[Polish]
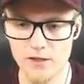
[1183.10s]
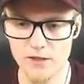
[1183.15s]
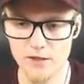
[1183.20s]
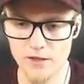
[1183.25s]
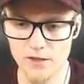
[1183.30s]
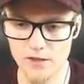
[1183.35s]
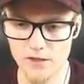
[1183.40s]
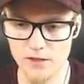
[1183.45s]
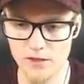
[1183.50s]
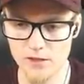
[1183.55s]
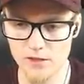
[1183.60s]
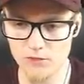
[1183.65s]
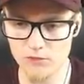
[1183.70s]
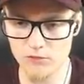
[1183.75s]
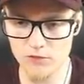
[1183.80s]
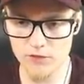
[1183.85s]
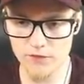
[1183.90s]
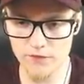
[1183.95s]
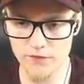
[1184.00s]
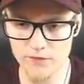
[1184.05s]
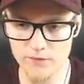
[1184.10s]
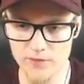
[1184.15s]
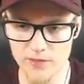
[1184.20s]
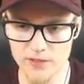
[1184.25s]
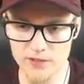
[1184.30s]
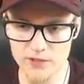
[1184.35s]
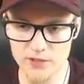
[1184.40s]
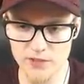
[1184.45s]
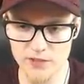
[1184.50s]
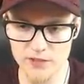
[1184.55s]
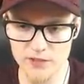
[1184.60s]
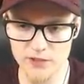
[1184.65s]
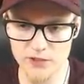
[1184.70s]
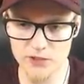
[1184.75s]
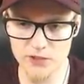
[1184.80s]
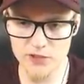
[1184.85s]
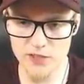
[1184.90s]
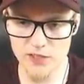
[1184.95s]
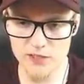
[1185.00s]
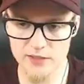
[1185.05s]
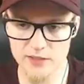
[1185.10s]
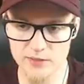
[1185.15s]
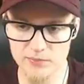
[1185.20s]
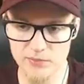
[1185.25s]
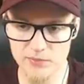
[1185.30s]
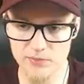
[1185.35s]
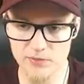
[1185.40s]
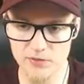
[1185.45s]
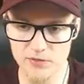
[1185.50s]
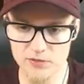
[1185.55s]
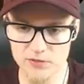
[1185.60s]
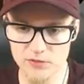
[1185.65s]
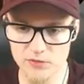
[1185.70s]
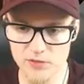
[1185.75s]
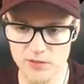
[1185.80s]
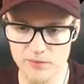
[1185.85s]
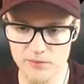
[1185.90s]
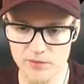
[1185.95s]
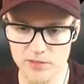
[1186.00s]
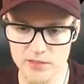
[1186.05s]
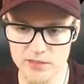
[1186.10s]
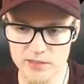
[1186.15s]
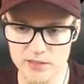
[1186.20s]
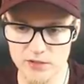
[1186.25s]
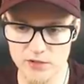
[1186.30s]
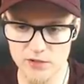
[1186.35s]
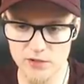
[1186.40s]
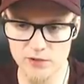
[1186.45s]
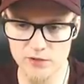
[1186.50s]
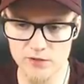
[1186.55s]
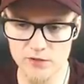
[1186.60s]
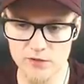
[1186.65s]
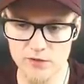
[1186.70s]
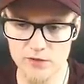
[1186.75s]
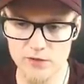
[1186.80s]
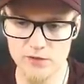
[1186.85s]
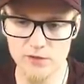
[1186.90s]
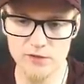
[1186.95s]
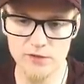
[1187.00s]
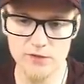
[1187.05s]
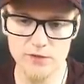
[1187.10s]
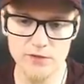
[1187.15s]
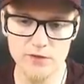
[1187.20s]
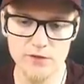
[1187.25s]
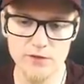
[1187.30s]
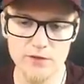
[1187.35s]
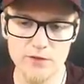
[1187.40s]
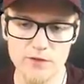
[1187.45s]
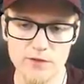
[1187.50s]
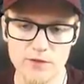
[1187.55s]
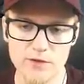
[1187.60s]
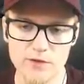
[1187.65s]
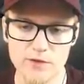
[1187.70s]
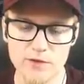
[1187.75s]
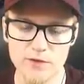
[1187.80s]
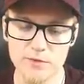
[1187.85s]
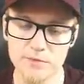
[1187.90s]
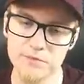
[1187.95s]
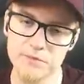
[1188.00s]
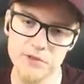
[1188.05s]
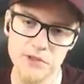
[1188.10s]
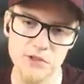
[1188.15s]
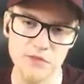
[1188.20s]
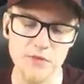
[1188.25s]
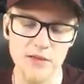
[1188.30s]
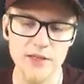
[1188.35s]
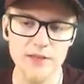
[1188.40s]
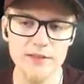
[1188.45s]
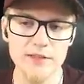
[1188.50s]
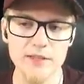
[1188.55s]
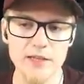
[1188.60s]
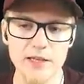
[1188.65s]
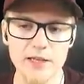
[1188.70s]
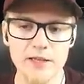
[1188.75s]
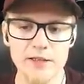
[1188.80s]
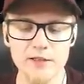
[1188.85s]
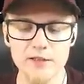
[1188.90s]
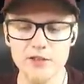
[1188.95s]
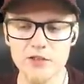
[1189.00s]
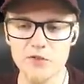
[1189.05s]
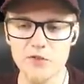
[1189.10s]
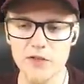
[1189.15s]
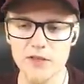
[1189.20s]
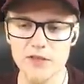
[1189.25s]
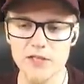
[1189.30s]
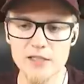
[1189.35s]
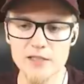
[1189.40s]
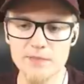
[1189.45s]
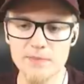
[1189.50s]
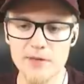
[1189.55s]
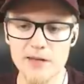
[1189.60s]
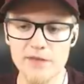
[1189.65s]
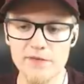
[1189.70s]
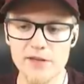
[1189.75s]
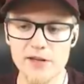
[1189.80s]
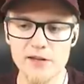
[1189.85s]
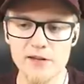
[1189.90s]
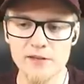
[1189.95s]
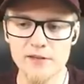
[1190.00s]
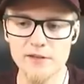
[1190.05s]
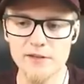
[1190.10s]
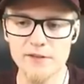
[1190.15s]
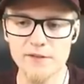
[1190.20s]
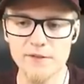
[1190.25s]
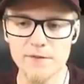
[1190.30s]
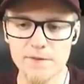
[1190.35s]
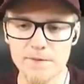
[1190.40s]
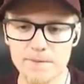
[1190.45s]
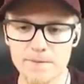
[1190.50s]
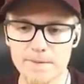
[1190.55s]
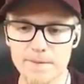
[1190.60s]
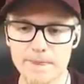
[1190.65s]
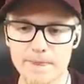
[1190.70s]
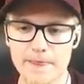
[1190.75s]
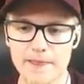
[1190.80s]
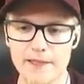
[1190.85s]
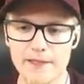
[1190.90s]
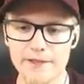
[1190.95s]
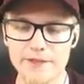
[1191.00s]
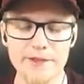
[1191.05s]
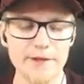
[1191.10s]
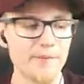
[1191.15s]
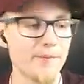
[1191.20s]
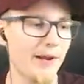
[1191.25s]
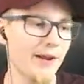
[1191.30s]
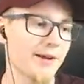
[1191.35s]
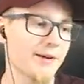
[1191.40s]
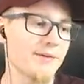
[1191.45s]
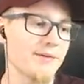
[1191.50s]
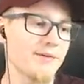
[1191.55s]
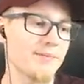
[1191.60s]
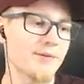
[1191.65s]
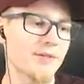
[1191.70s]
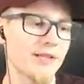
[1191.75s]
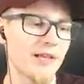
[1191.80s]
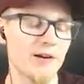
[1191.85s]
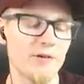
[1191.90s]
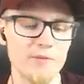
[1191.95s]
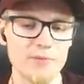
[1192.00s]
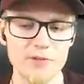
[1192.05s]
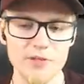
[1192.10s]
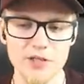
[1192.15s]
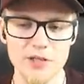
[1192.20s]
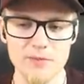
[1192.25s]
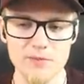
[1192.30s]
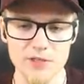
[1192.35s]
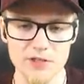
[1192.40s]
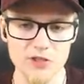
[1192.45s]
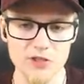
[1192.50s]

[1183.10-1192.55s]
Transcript: E, uchwyt będzie na tej ściance po prostu na blisko. Świetnie, świetna sprawa. Dobra, e, przydałyby się im